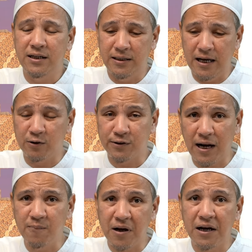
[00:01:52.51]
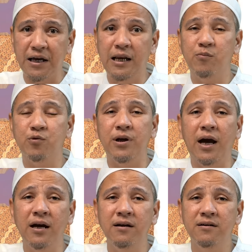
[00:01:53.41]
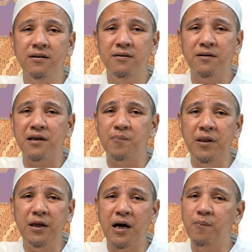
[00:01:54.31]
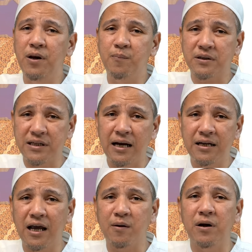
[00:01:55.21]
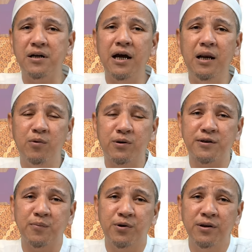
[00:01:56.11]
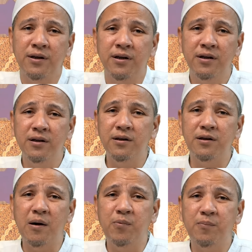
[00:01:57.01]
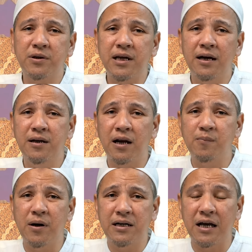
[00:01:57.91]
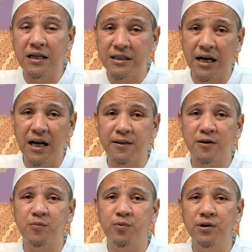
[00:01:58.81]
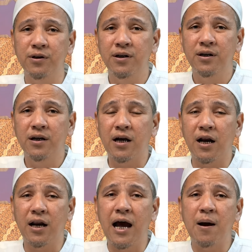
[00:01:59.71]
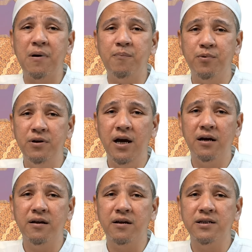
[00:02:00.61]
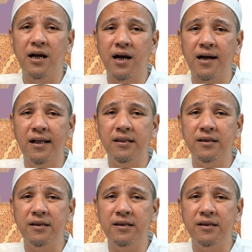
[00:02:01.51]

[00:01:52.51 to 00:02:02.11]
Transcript: Kita harus terapkan ilmunya, tetapi tidak boleh bersandar pada ilmu tersebut tidak boleh bersandar kepada rencana tersebut karena apapun yang direncanakan